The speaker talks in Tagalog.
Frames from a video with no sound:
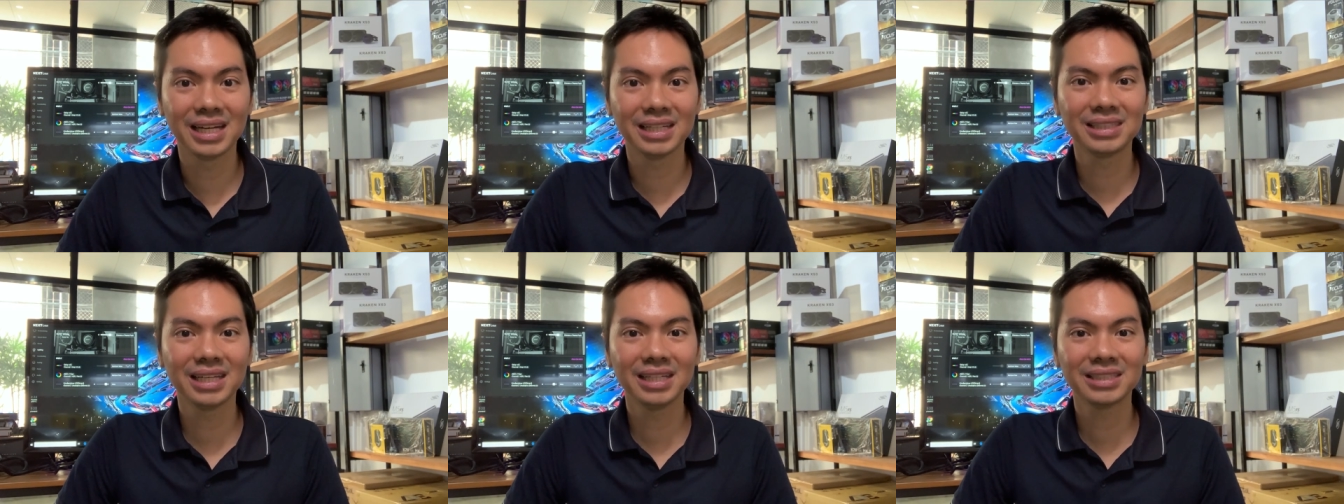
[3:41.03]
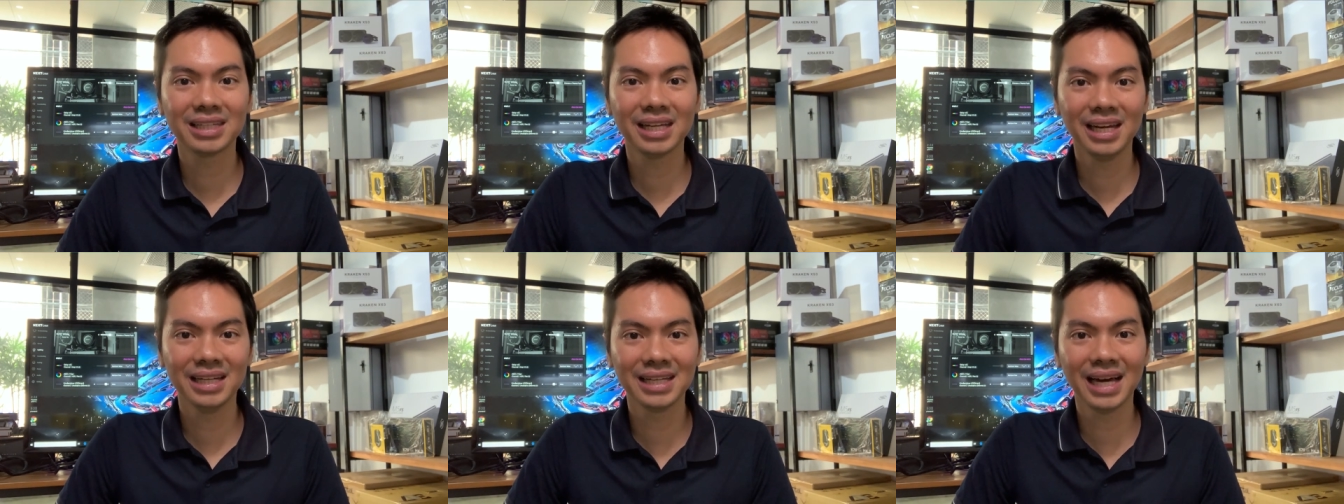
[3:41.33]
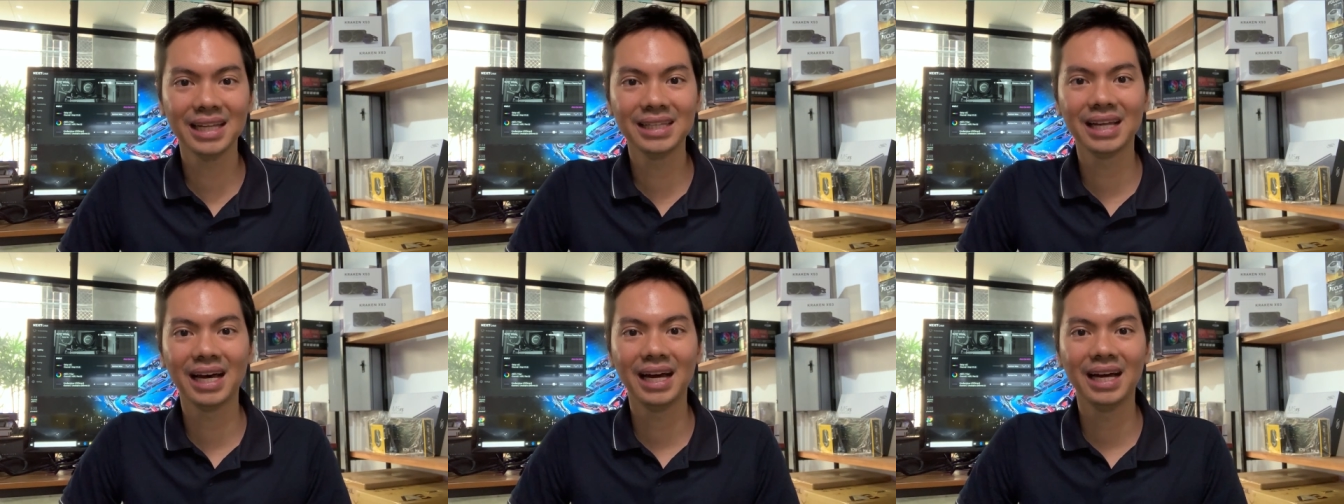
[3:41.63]
Kasi sa
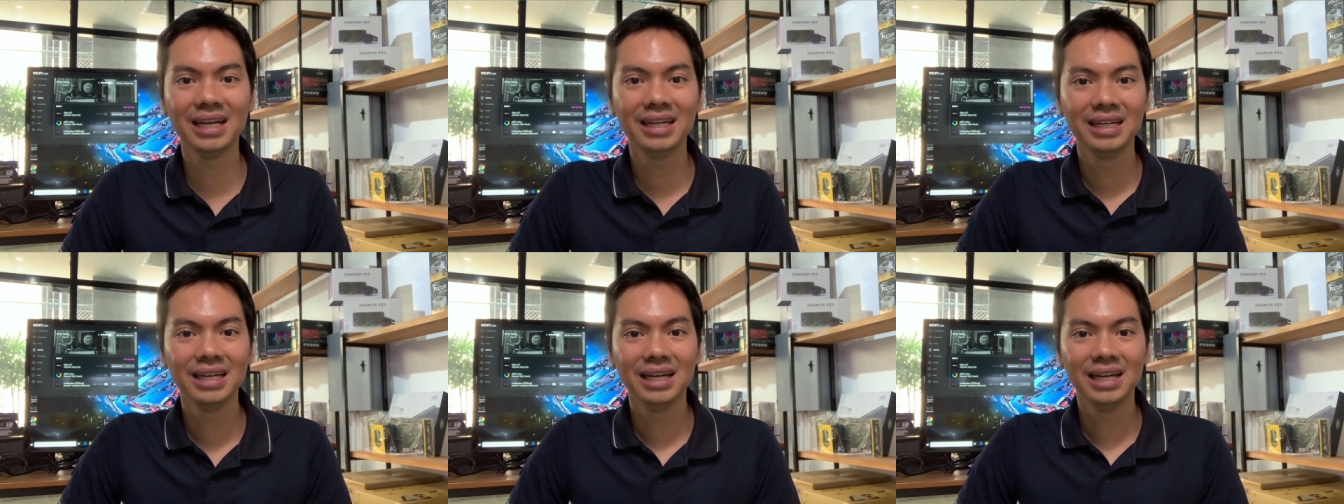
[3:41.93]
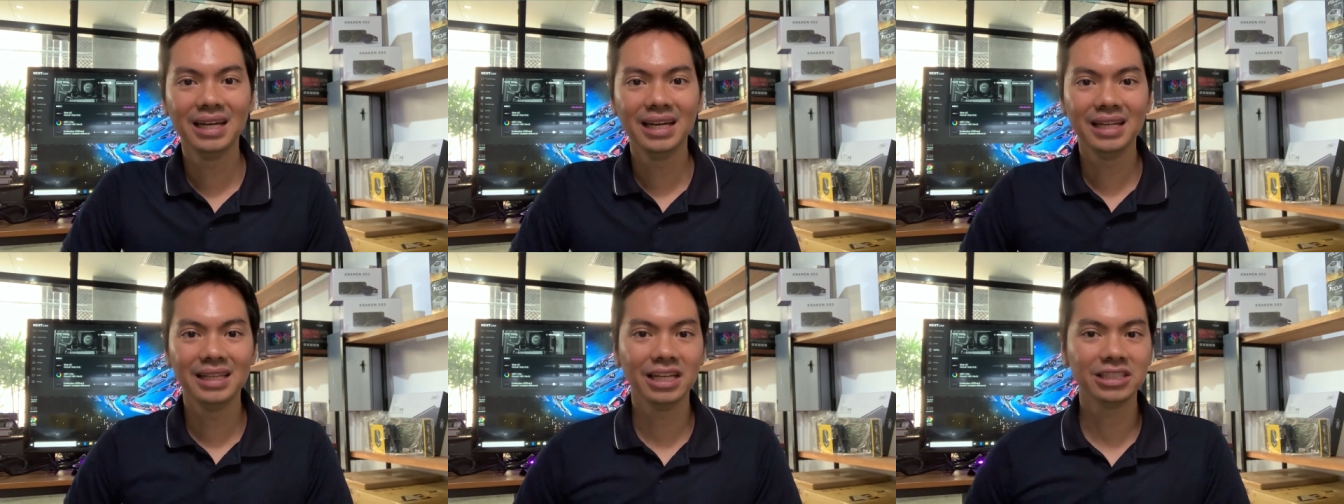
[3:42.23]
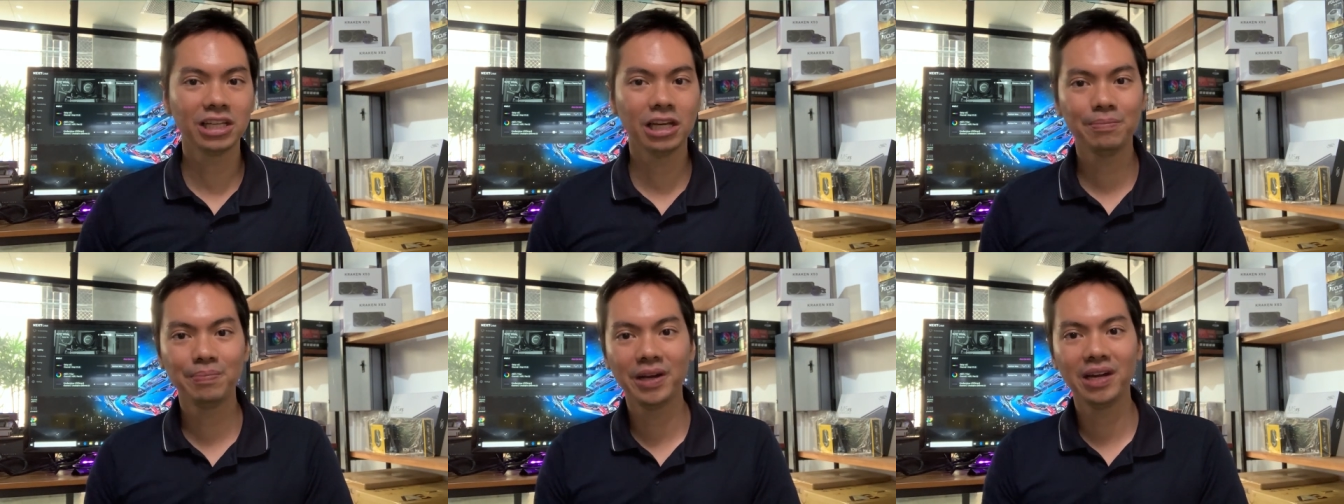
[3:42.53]
Lazada,
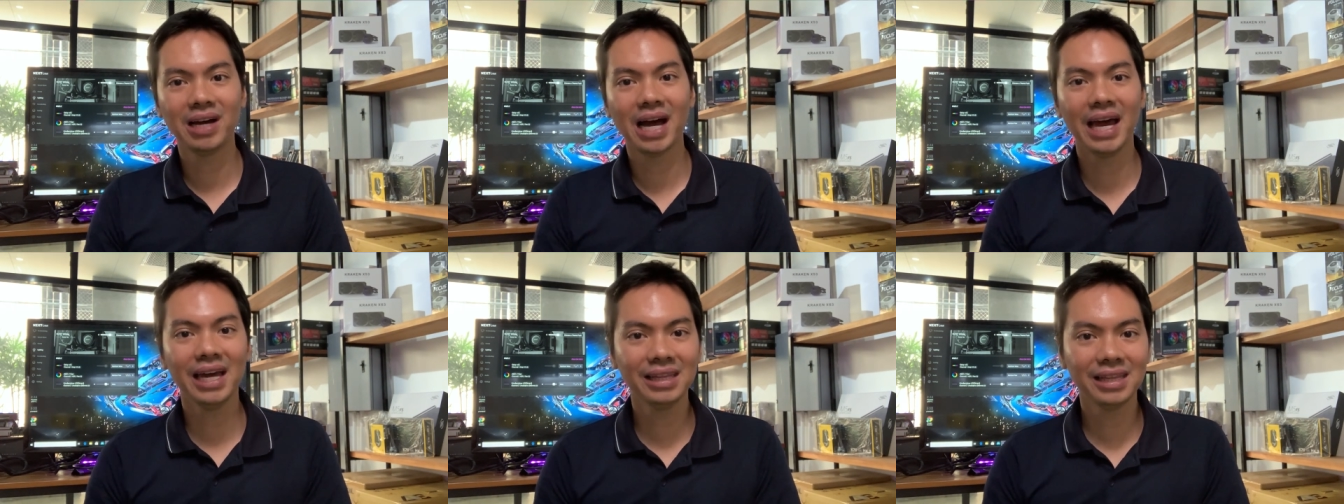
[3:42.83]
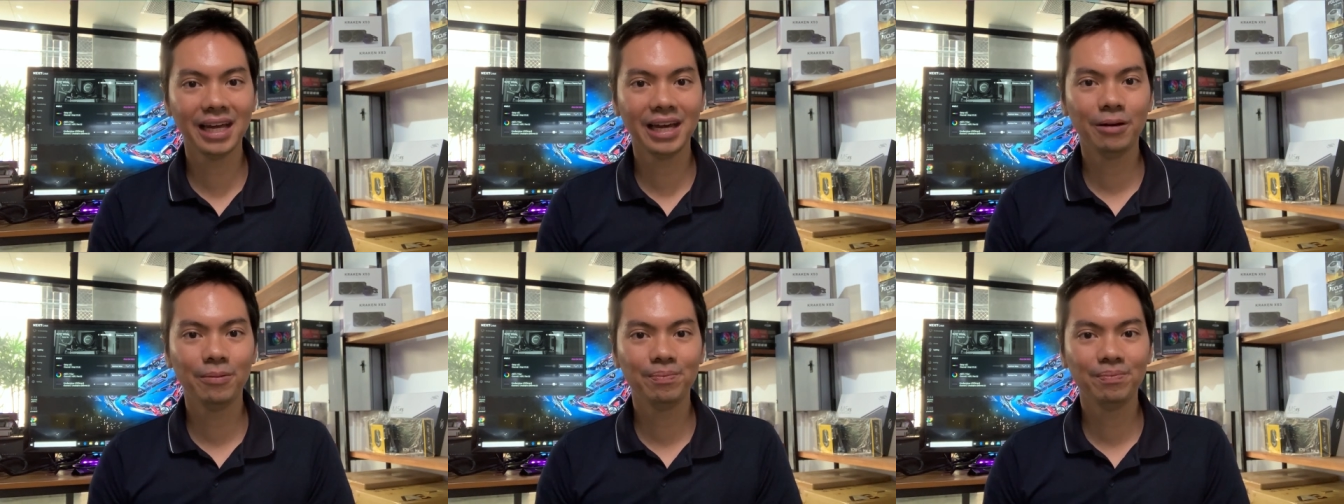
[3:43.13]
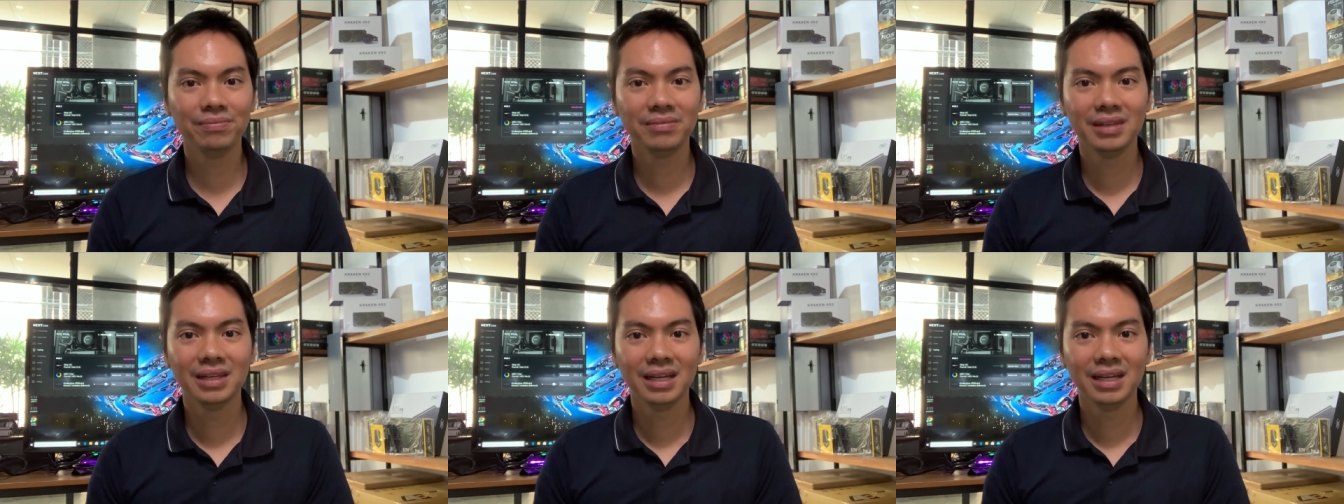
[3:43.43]
nasa'yo pa yung item,